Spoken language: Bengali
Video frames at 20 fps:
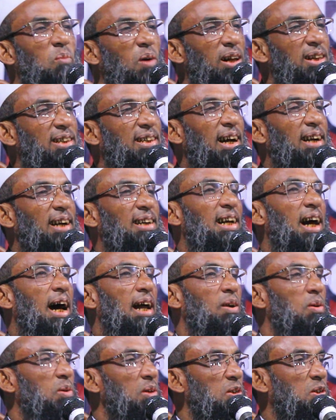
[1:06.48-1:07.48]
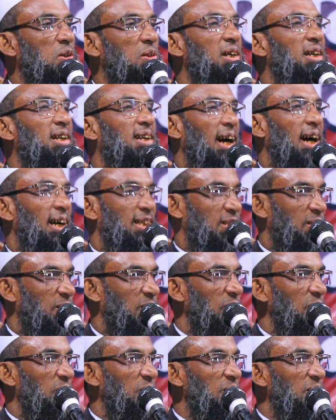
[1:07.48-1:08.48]
বল থাকলে আরো কিছুদিন
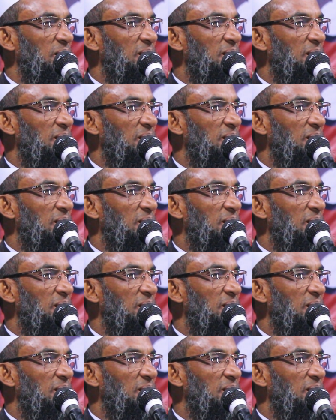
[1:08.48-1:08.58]
কাশতো